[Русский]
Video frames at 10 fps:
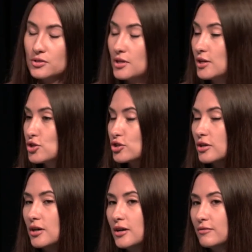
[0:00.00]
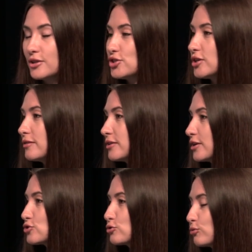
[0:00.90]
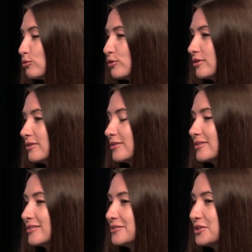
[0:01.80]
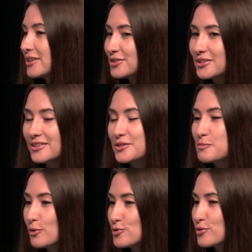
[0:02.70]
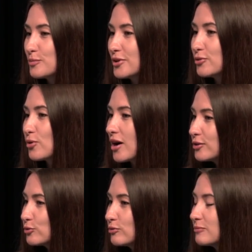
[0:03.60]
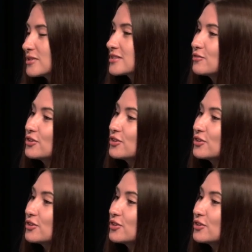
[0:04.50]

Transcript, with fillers: Ты знаешь, а, врачи говорят, что некоторые используют марихуану вместо